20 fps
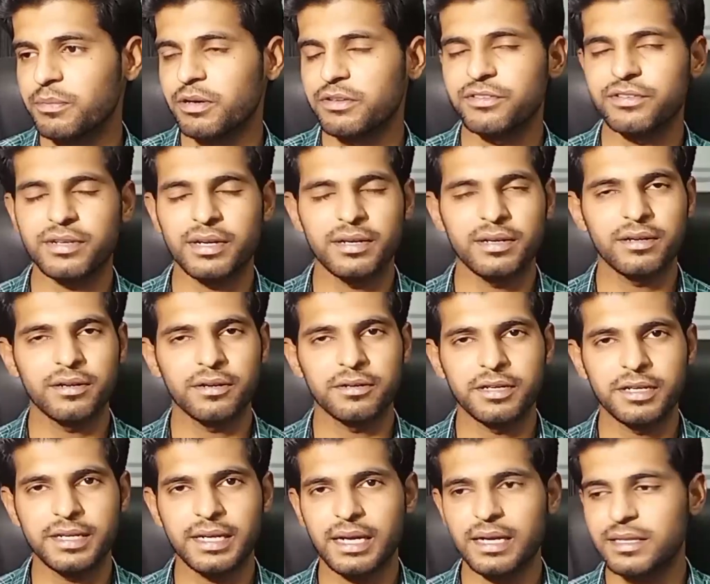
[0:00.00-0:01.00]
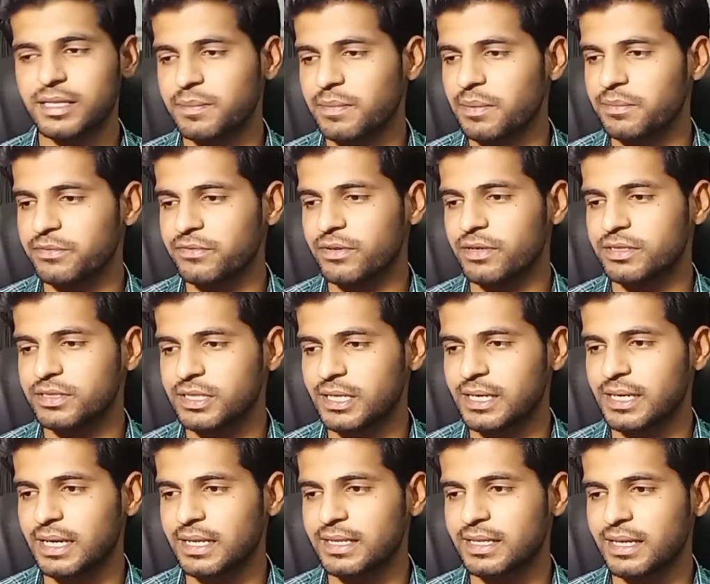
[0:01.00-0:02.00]
पोजीशन डिटेल तमाम
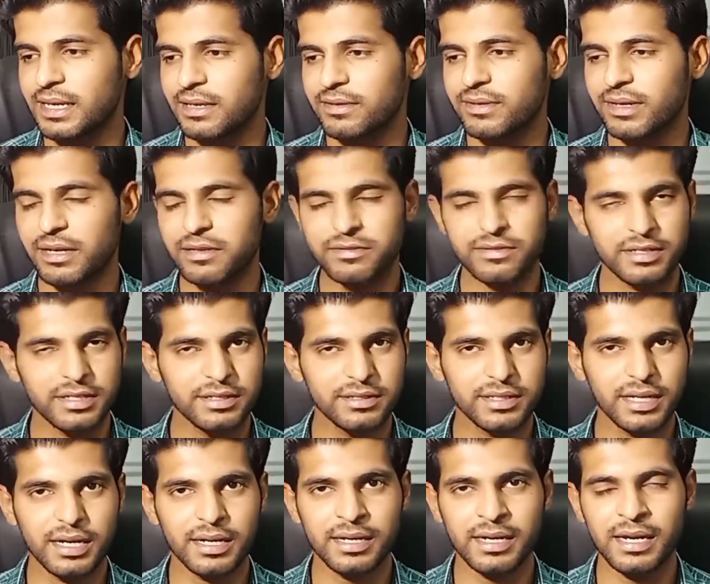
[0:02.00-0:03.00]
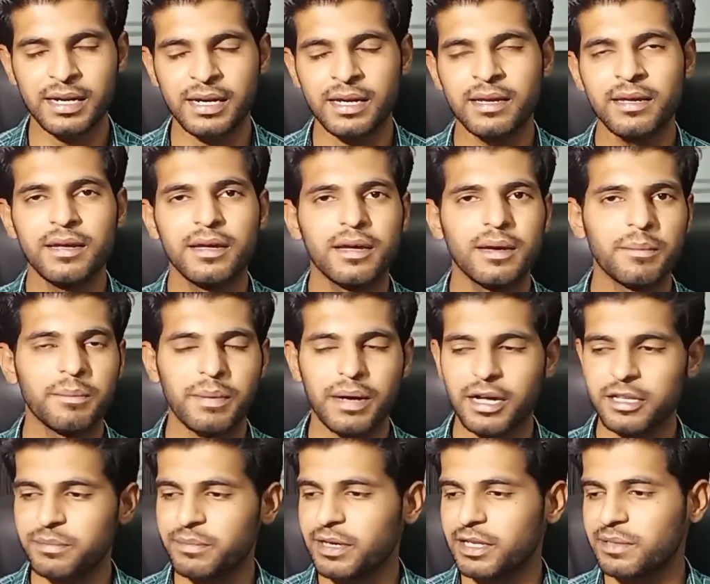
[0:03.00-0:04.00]
शेयर कर दी हैं इसका स्क्रीनशॉट ले लें
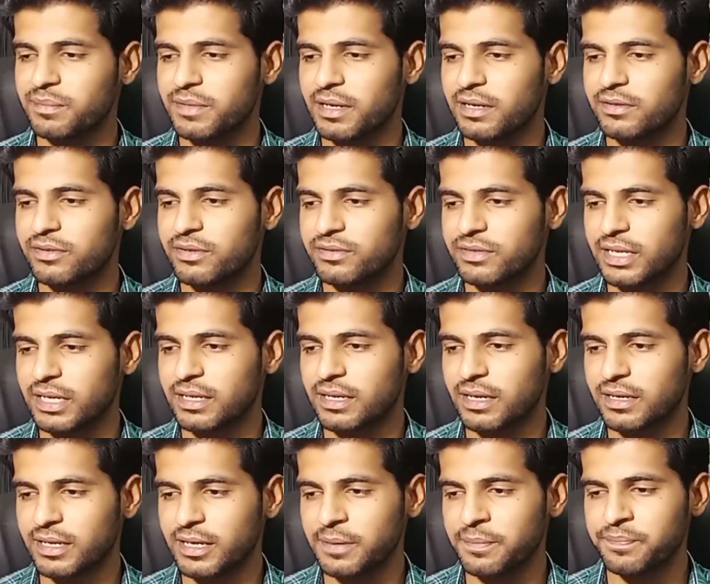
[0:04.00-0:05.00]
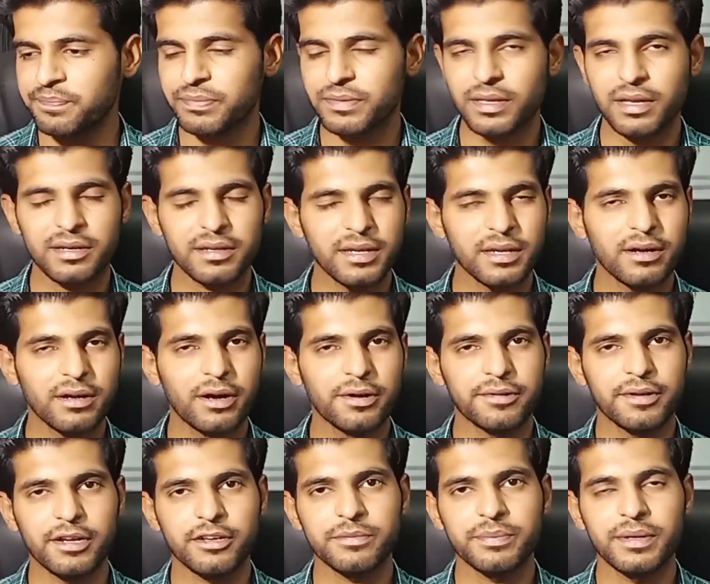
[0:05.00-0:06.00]
बाद में इतमान से चेक करके इनके
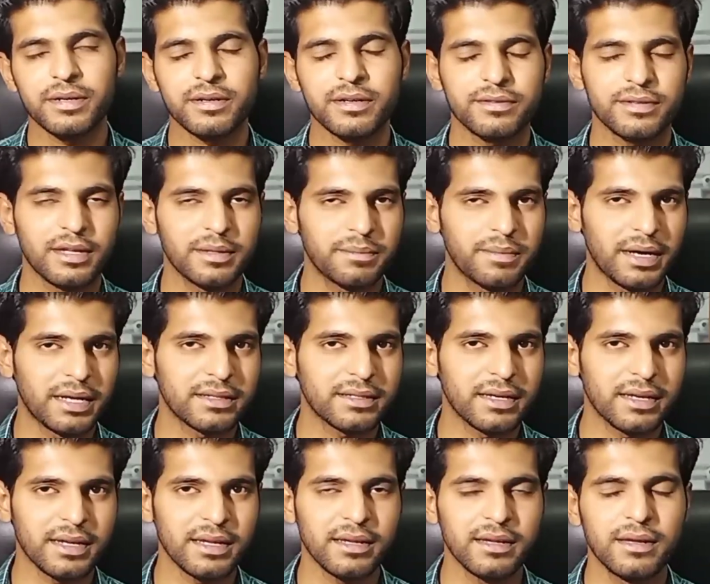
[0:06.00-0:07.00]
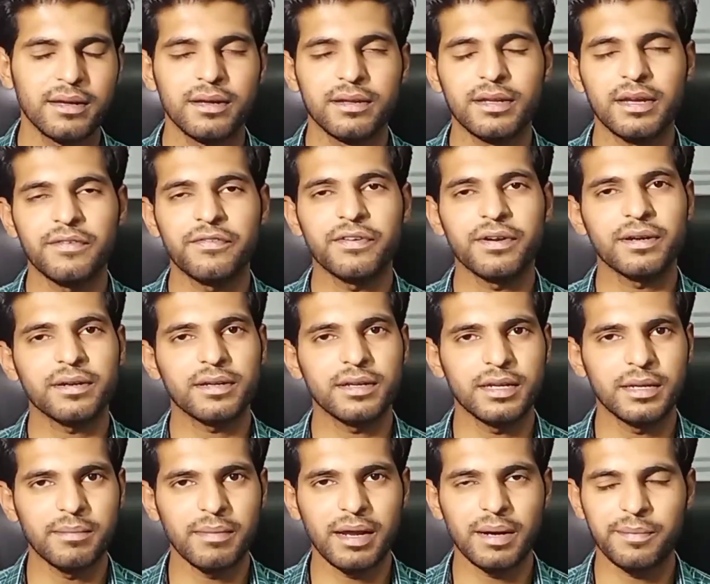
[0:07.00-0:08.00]
कॉन्टैक्ट्स पर इनके साथ बात करें या फिर इनकी
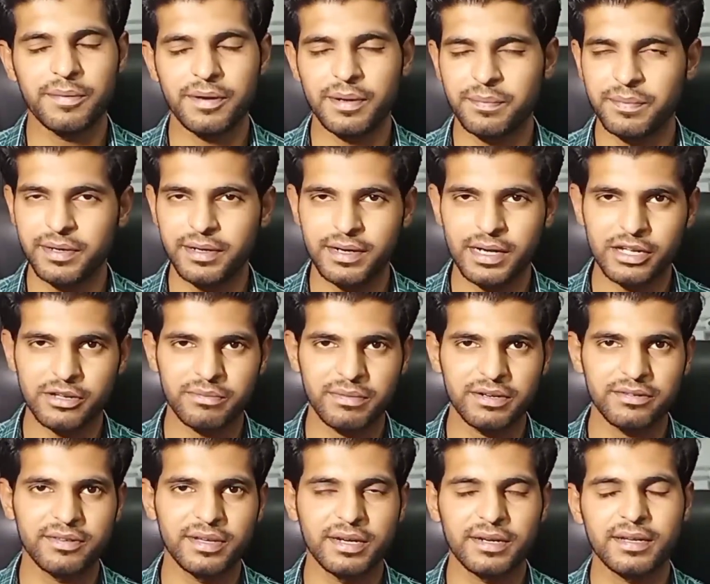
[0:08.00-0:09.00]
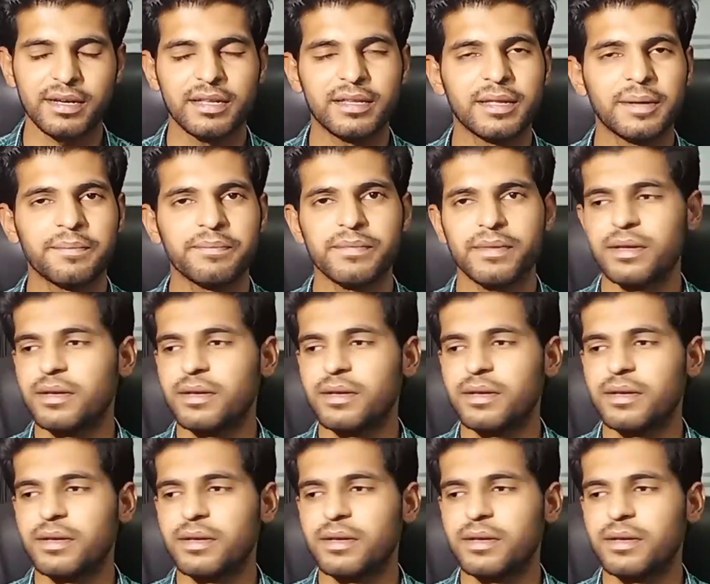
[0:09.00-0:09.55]
ईमेल पर अपने डॉक्यूमेंट सेंड कर दें